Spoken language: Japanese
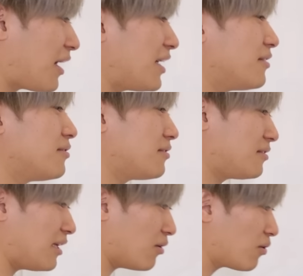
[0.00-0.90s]
回振っ
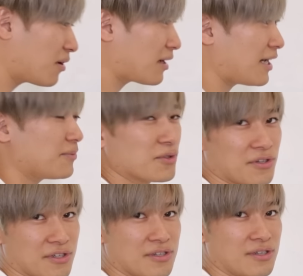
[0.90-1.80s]
て6回
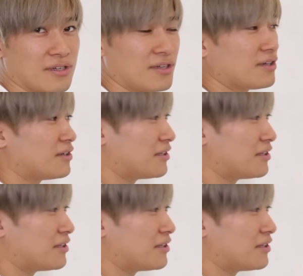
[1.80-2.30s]
戻るなるほど